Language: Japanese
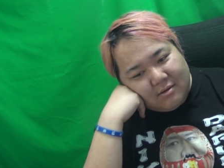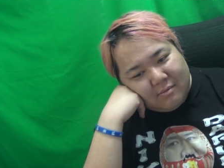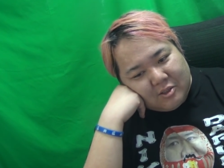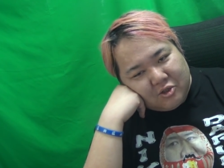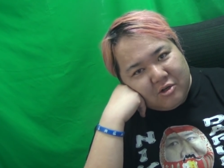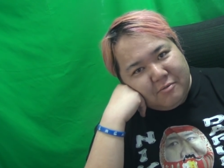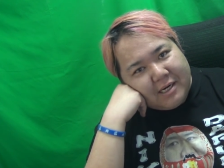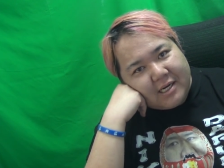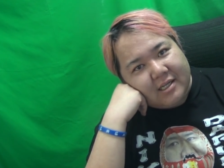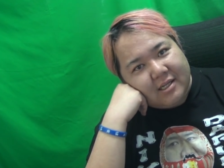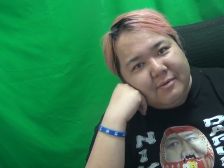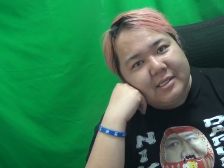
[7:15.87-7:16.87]
まあ、ちょい負
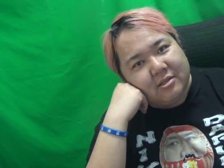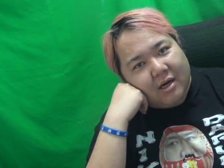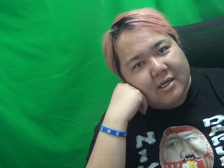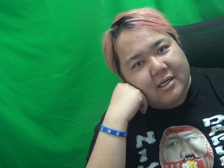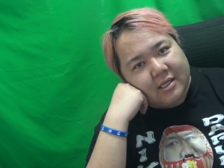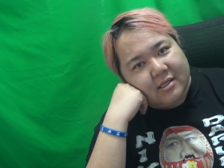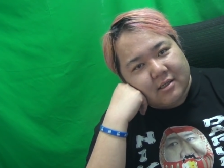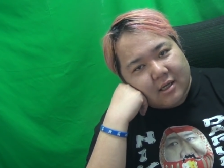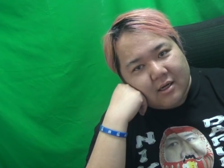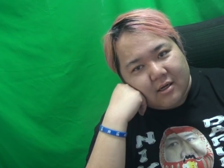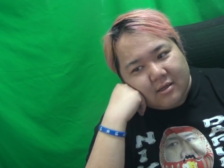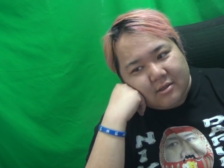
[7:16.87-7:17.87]
けてますよ、はっきり言って。
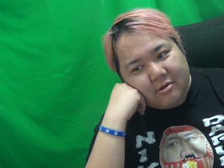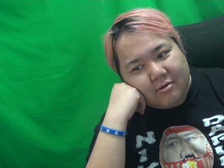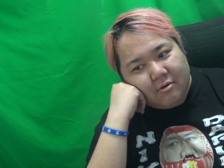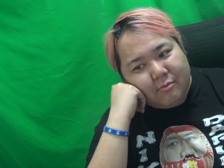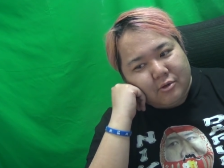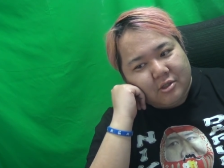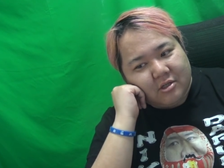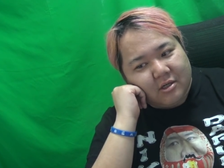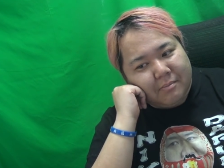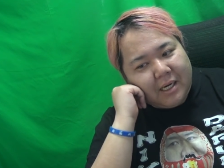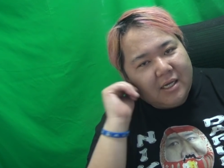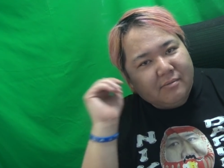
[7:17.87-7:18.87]
今日面白
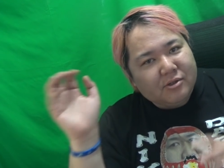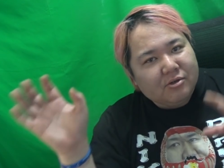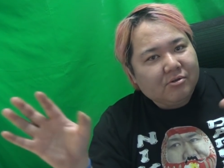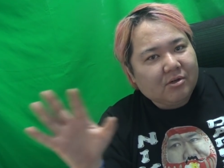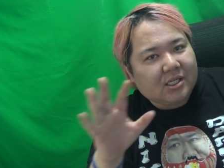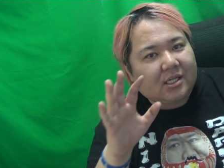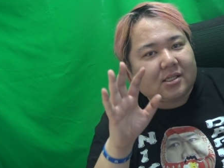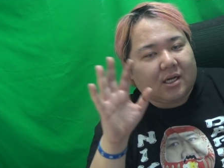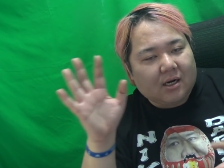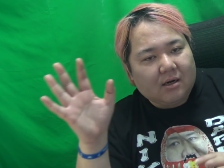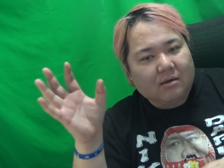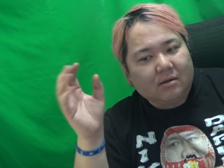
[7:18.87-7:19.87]
い。マイムの動きで言った
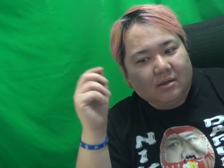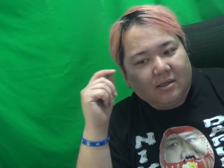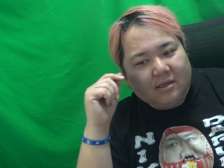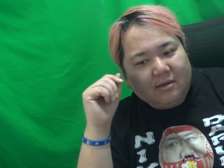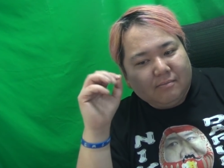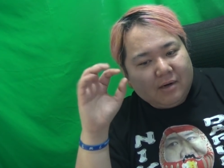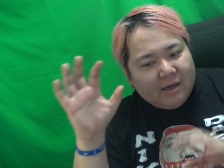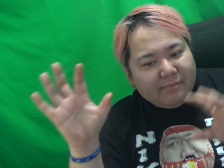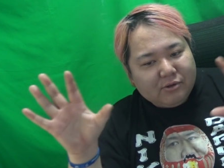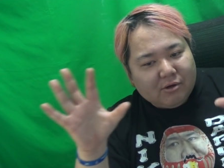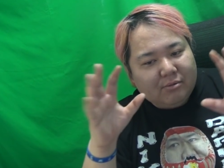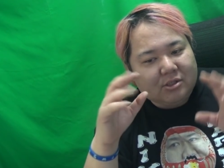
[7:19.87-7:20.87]
ら。
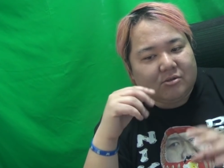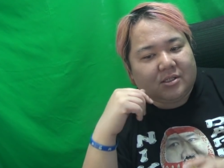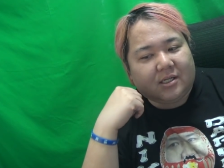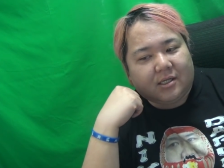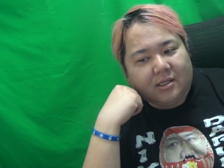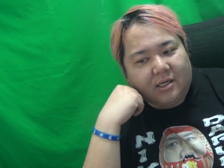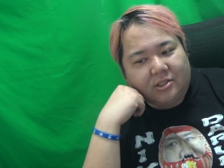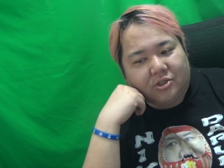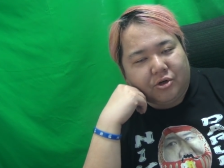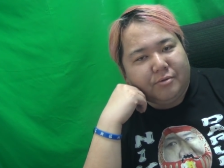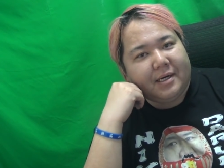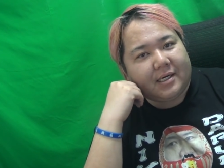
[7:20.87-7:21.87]
マイムの面白さで言ったら
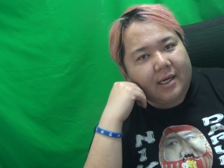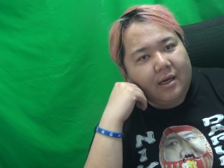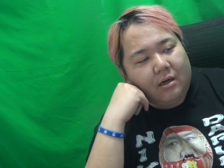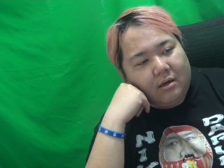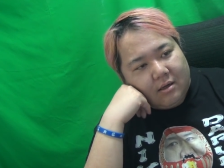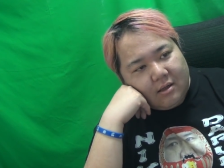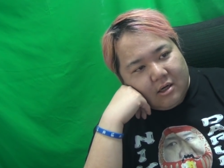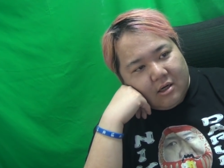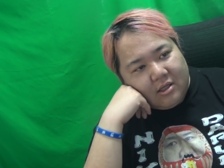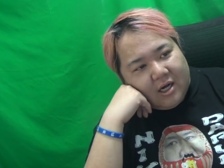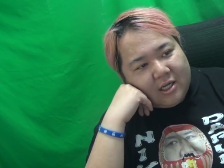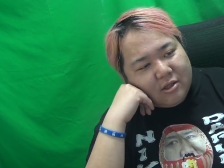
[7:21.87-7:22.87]
ちょい負け。
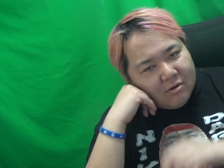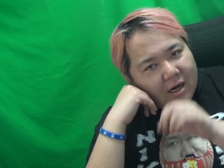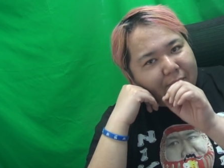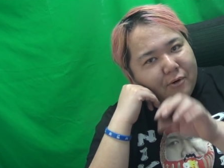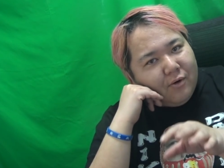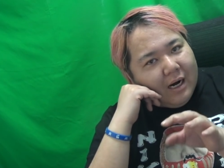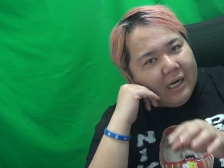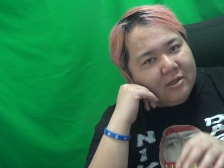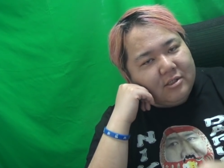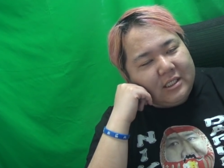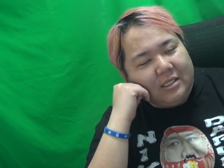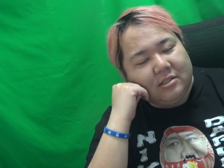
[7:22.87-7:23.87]
で、あとはもう
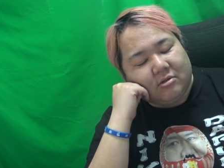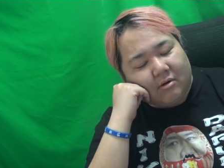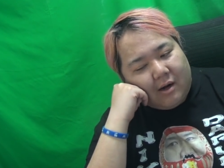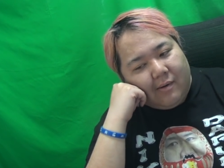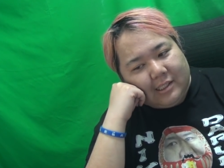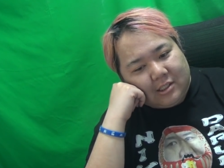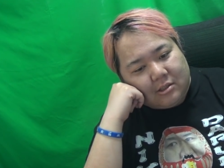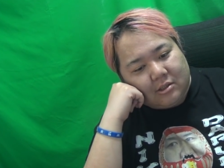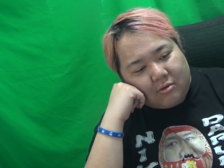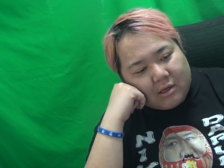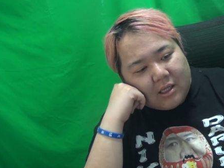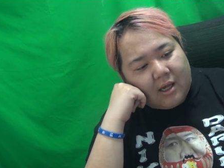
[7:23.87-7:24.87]
ワードセンスとか話
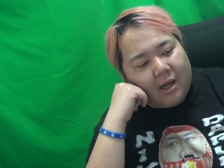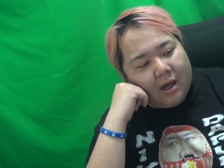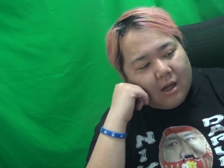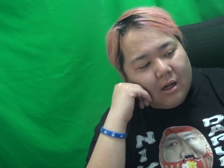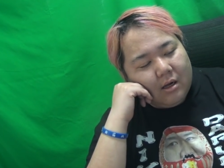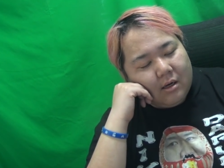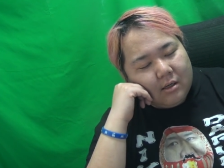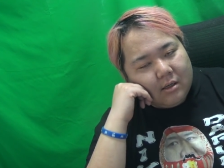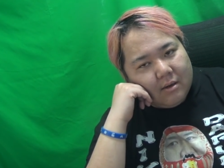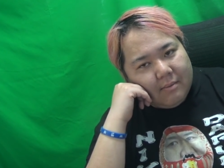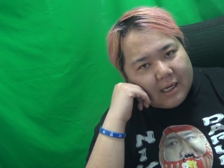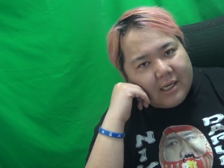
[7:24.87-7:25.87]
術とかで、
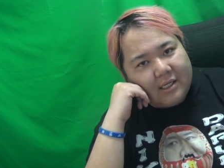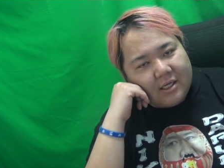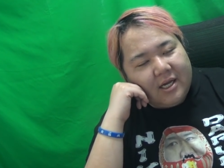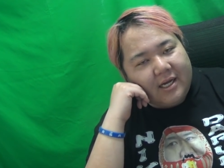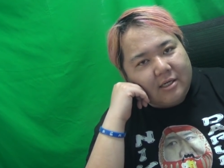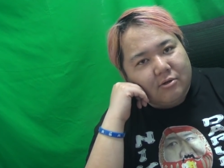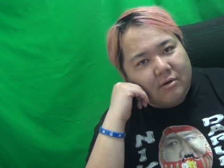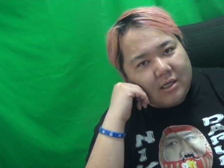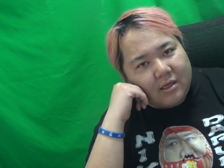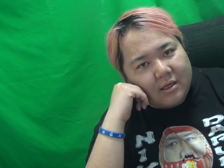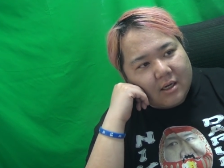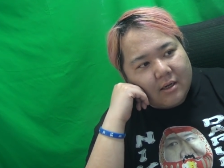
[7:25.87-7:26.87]
負けてないかどうか
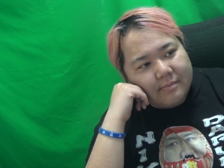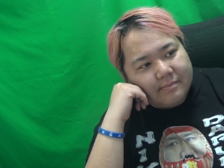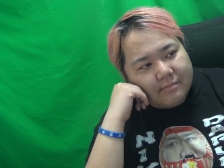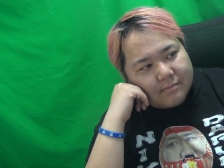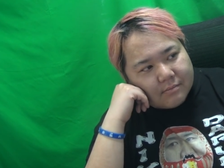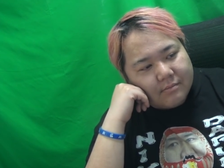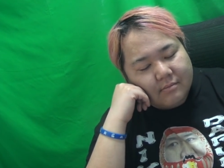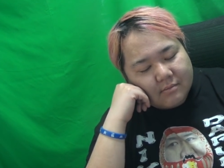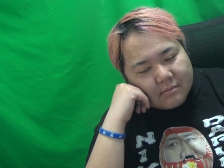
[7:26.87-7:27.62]
だけ。うん。